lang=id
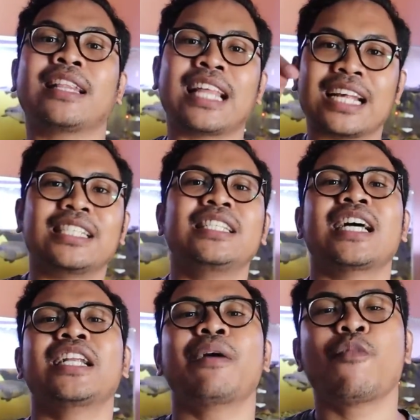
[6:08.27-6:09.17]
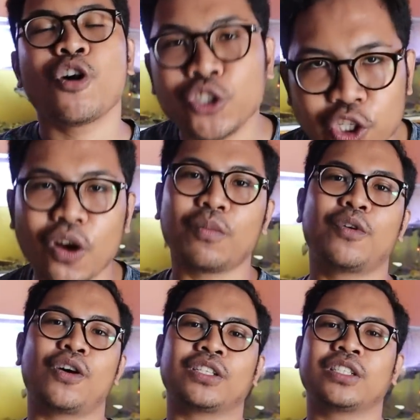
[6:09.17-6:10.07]
atasi cana mojok,
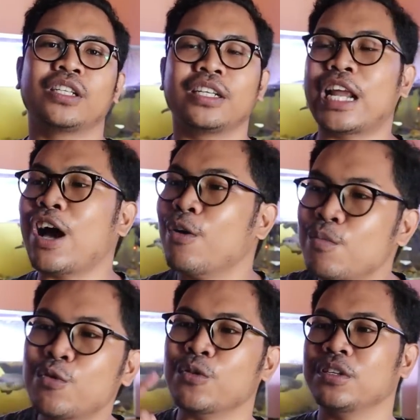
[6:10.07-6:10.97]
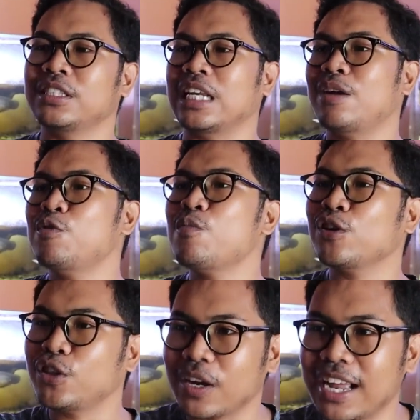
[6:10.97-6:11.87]
bos. Nah, Umbu, canamu
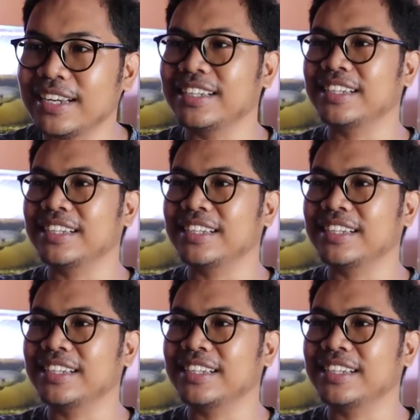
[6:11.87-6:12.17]
mojok kan?